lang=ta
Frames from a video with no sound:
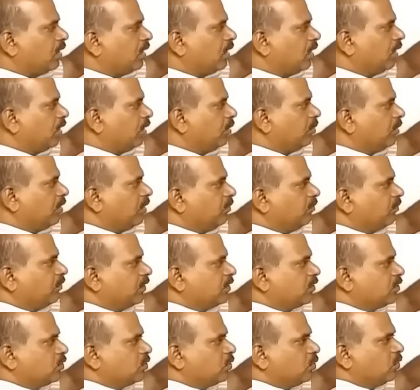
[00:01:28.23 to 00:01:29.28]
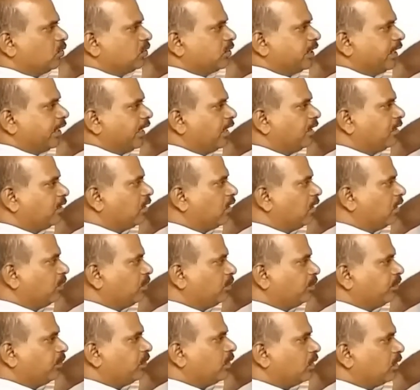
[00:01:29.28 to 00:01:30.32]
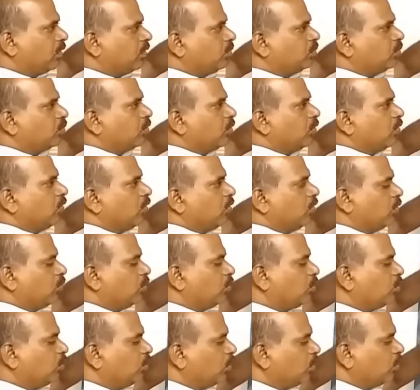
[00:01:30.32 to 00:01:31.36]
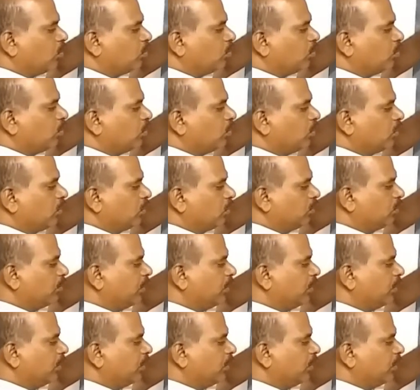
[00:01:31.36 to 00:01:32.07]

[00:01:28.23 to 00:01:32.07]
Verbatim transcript: அதே மாதிரி ஃபஸ்ட் ரோ செகண்ட் காலம் மும்மூணா ஒம்பது